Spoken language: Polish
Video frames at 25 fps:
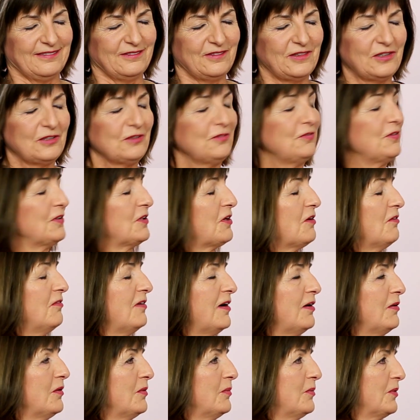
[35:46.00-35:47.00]

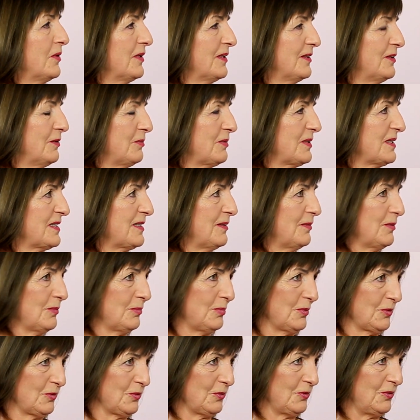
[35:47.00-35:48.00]
weryfikowały moje dobre
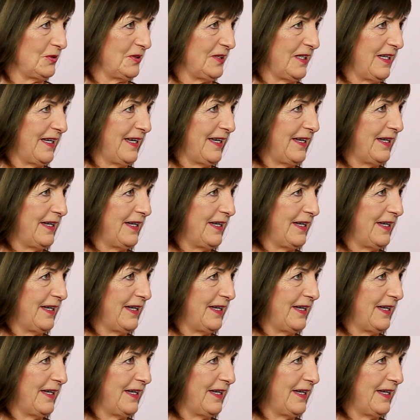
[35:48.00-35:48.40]
samopoczucie